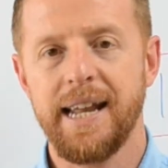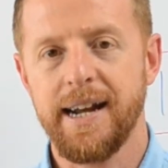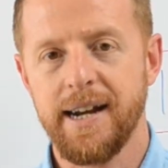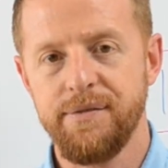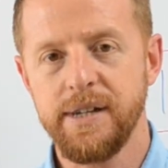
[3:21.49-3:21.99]

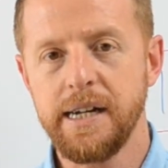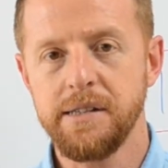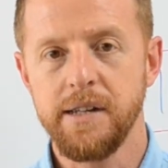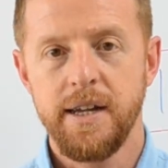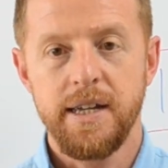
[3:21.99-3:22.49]
las
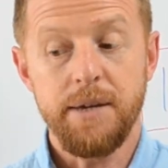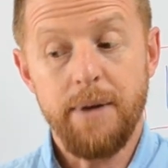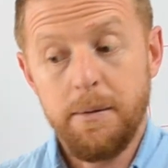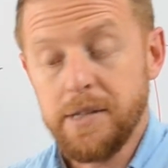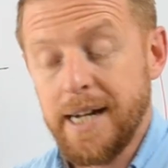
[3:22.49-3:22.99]
gráficas y
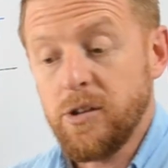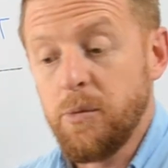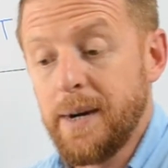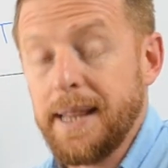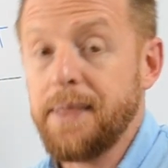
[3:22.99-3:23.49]
vamos a
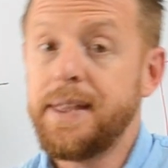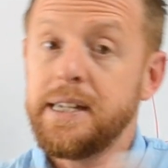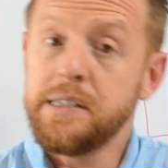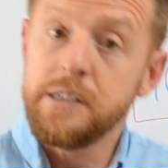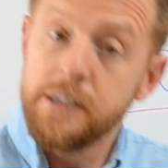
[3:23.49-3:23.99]
tomar
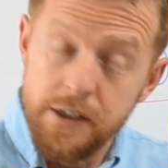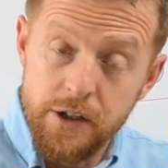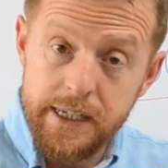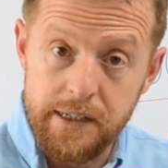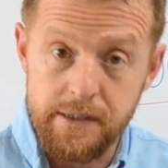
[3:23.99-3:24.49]

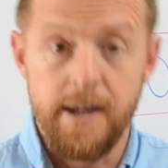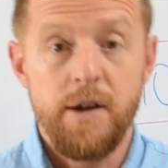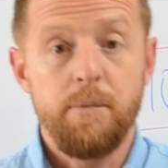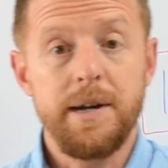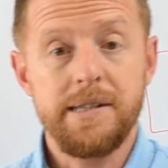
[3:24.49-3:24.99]
decisiones
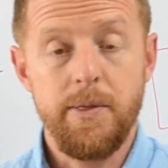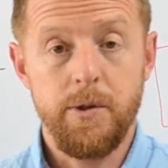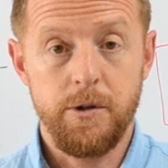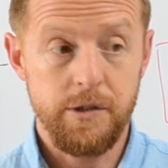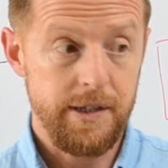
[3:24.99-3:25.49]

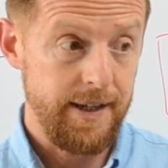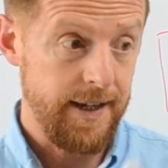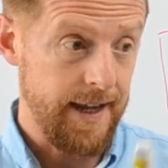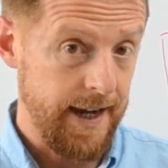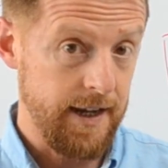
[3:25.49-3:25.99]
basándonos
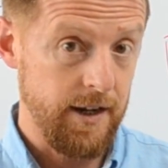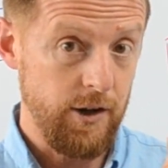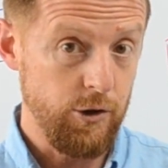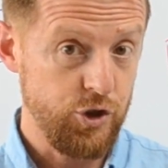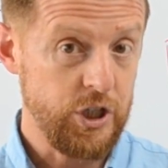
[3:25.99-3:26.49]
en
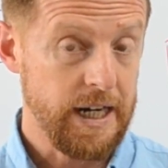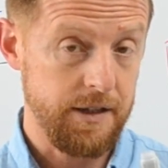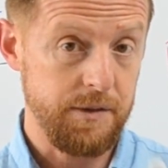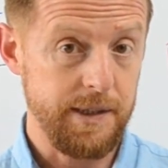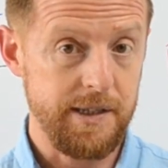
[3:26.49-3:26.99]
los
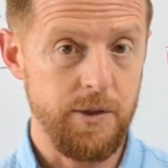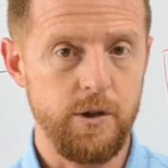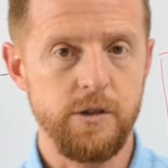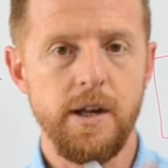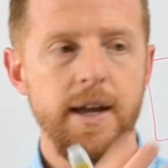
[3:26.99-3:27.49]
charts,
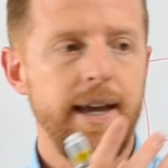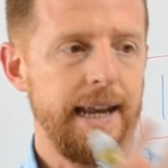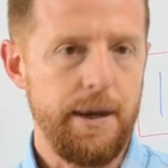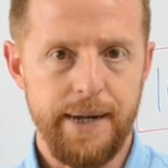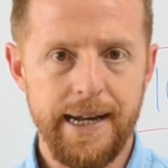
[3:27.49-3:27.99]
basándonos en
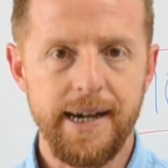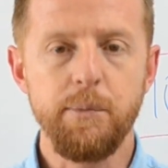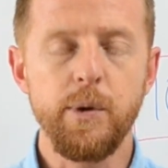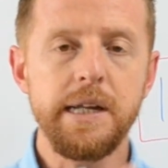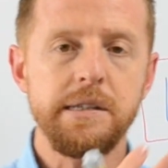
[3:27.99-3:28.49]
las velas
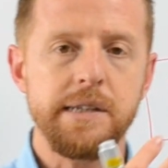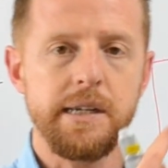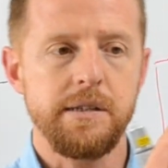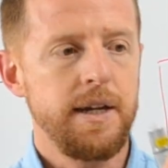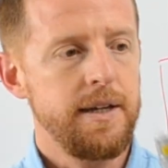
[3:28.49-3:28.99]

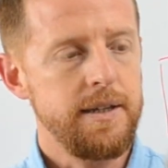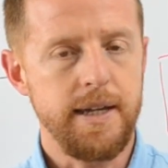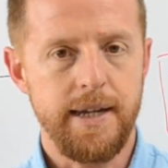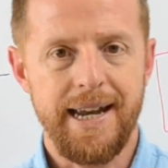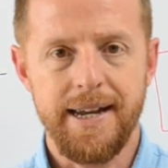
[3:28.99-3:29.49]
japonesas y
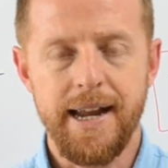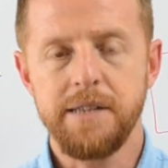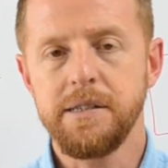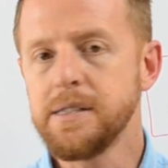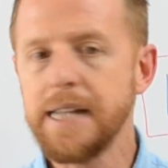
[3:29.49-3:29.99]
en el
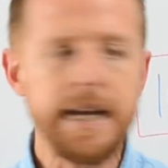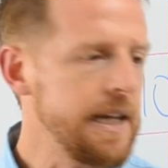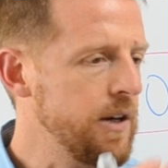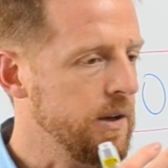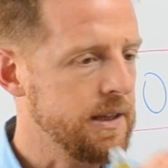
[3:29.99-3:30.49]
análisis
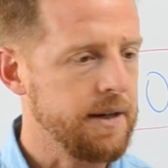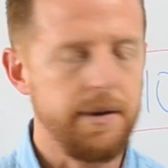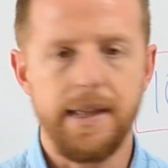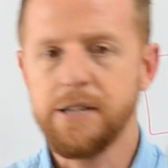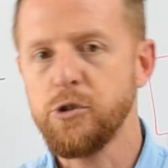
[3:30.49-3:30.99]
técnico a
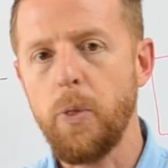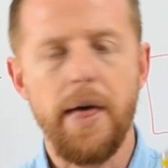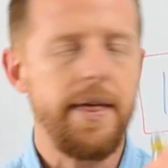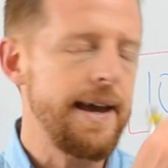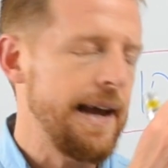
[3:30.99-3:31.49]
través de las
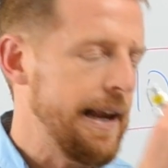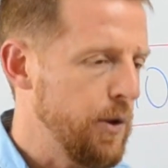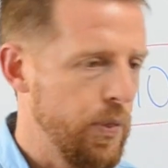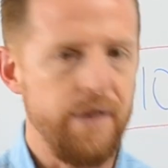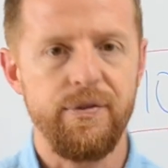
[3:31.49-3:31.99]
ondas de
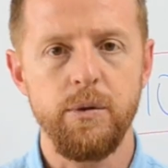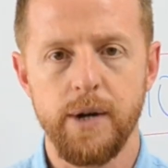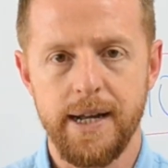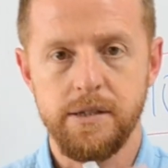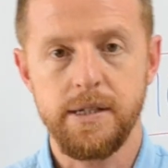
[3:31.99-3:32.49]
Elliot, de
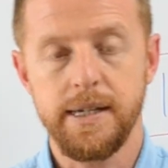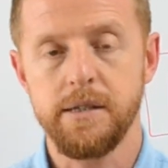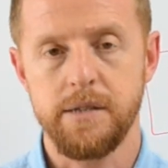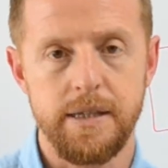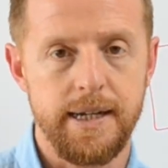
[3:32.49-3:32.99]
Fibonacci,
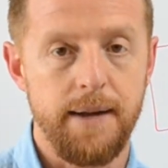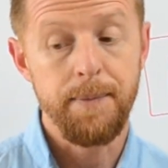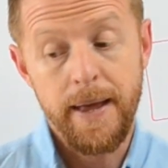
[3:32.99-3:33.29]
etc.